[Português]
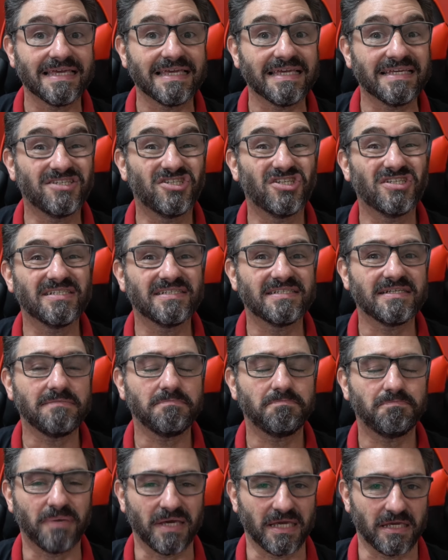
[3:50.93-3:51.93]
e
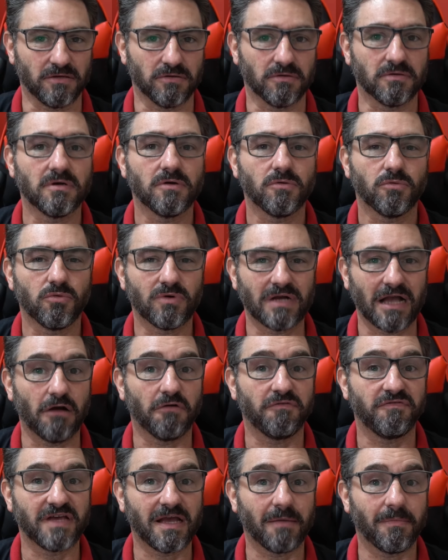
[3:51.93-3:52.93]
desempenho. O
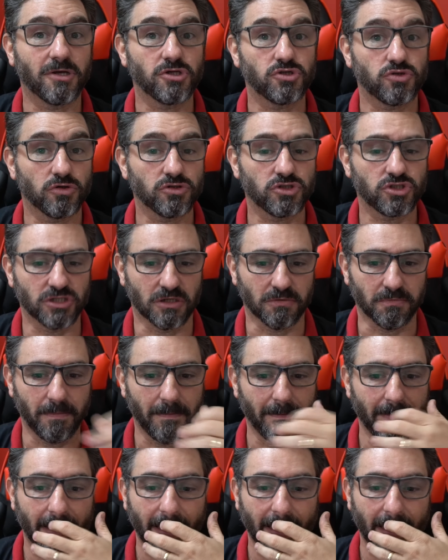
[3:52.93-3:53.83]
carro fica mais xoxão.